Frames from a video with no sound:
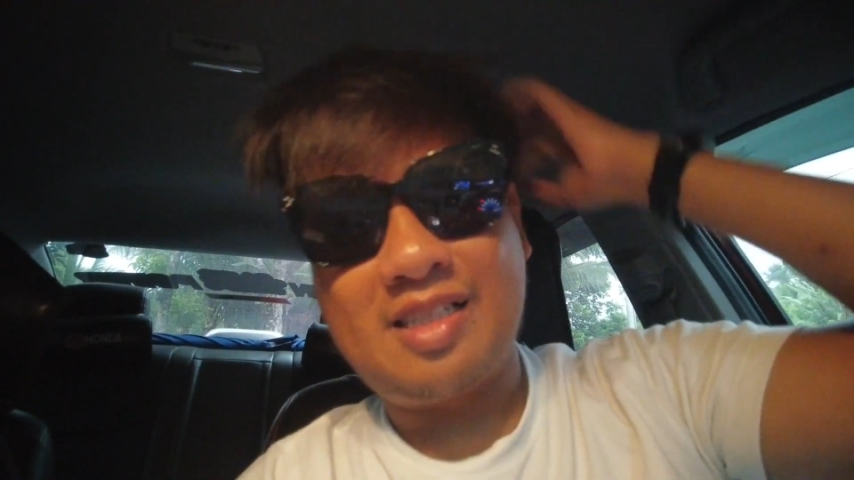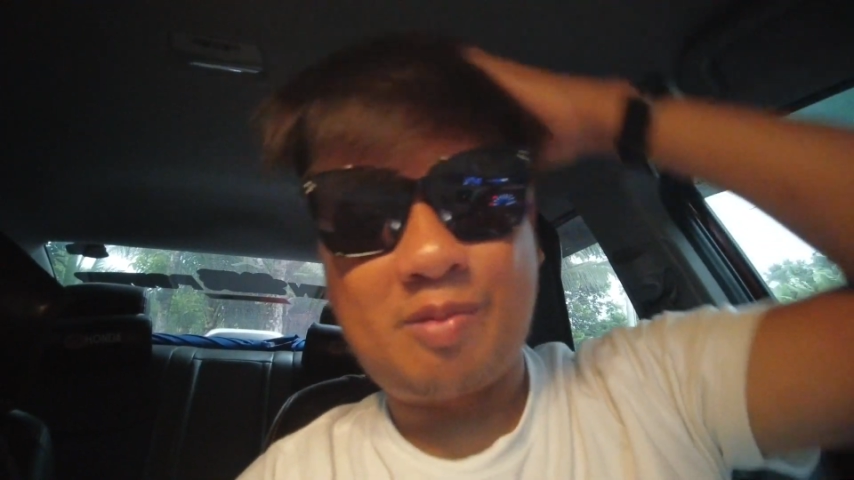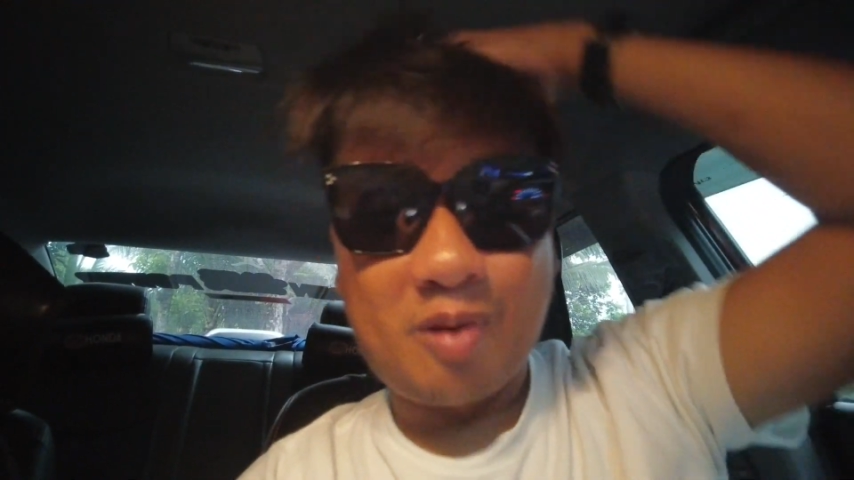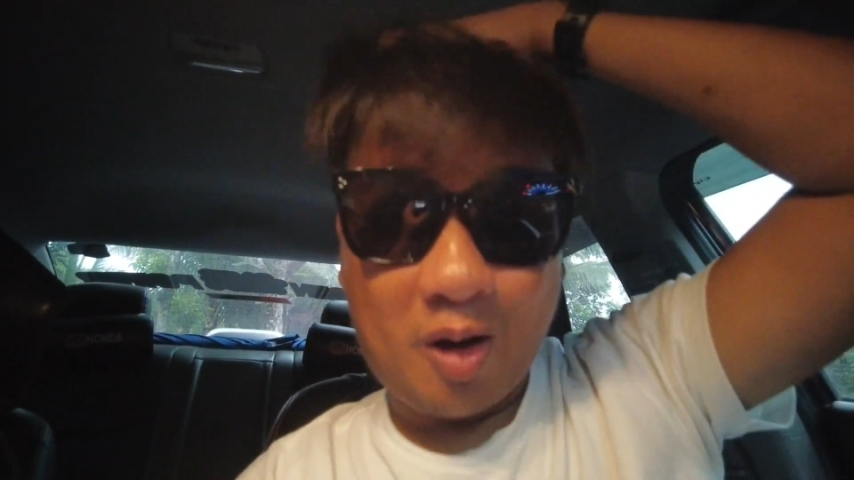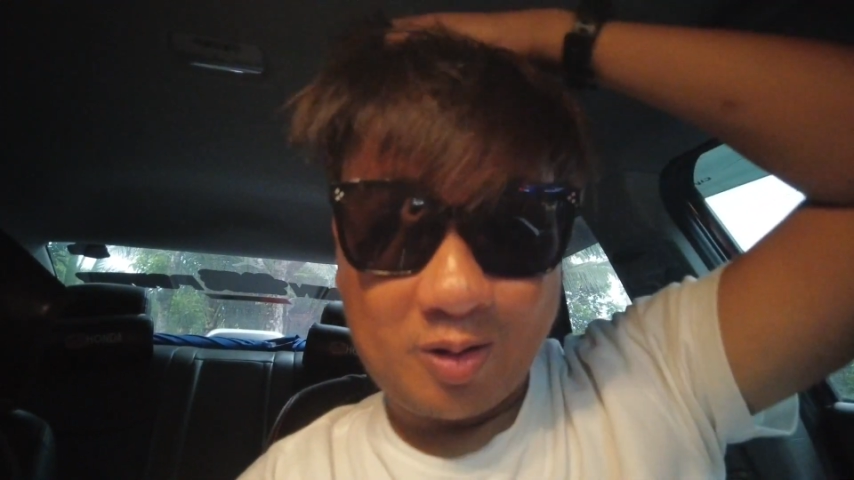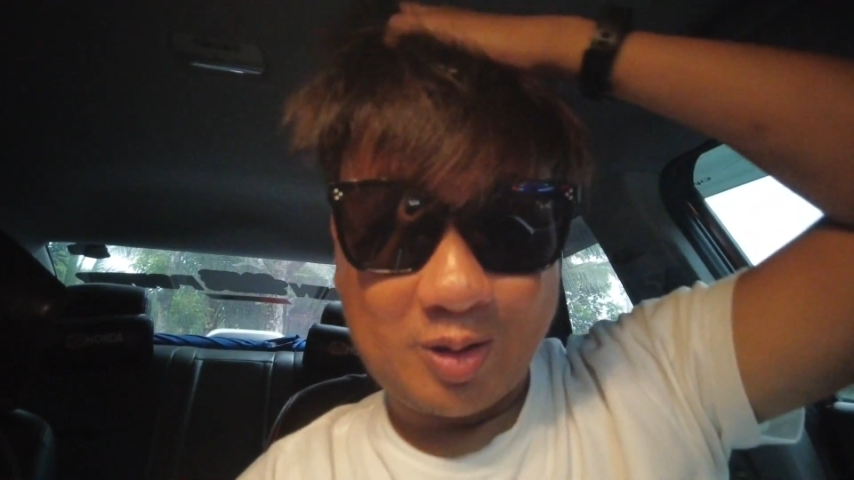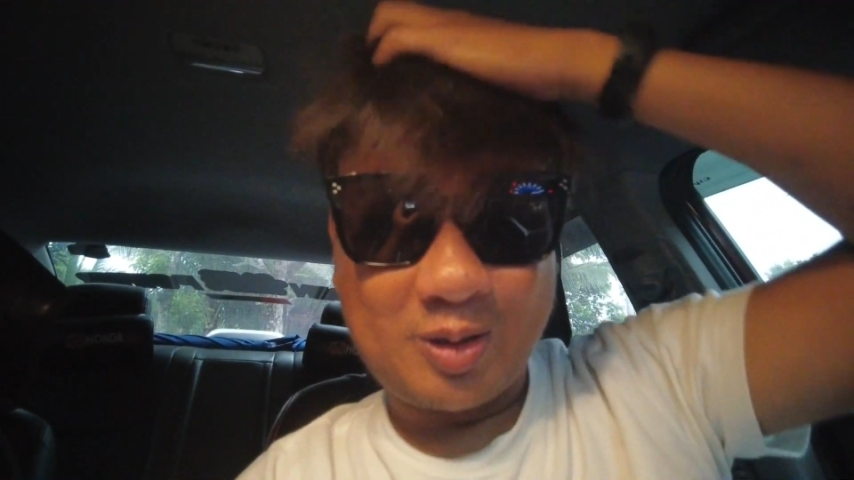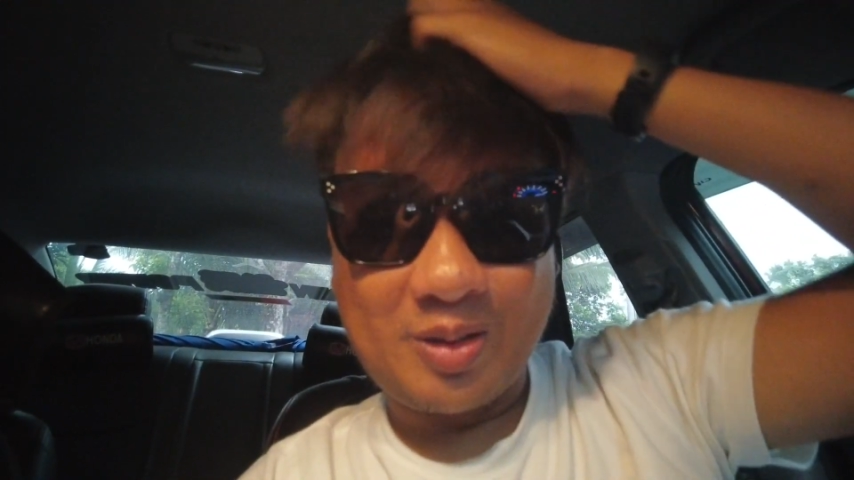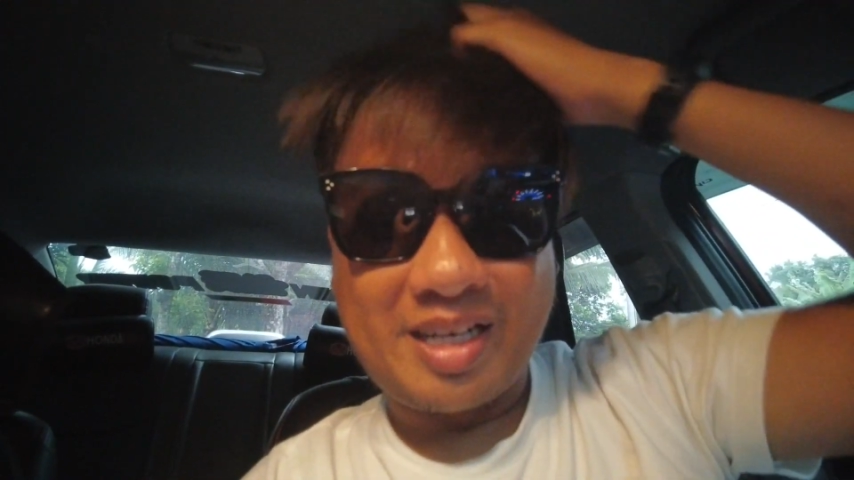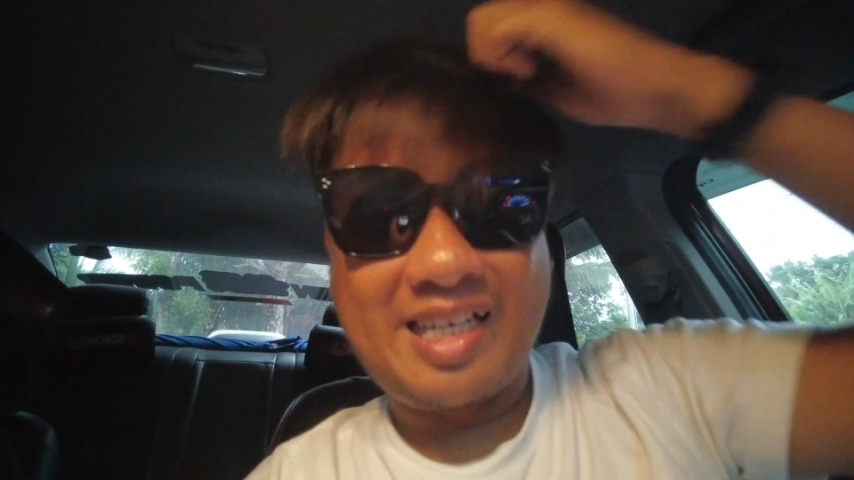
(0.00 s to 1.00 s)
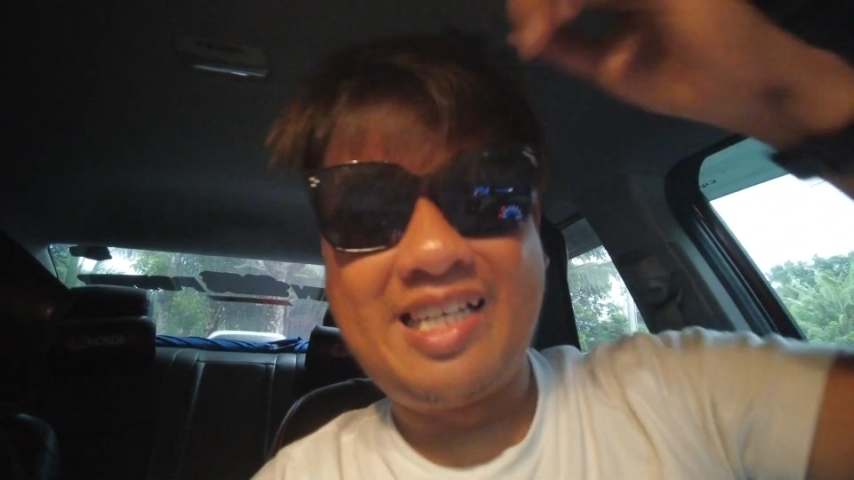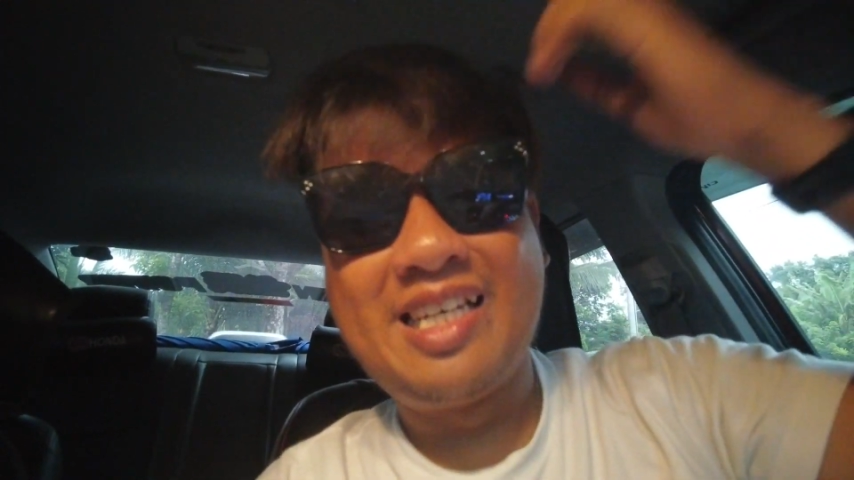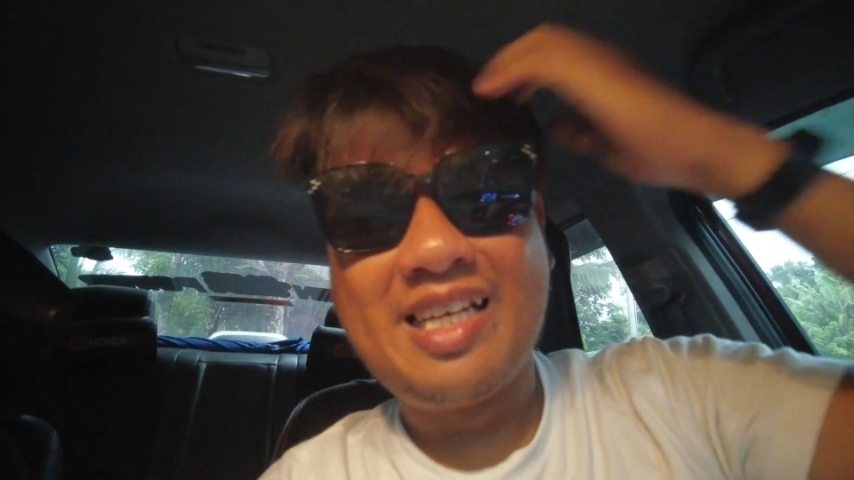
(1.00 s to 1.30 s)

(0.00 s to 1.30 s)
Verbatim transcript: di pa kami sa suklay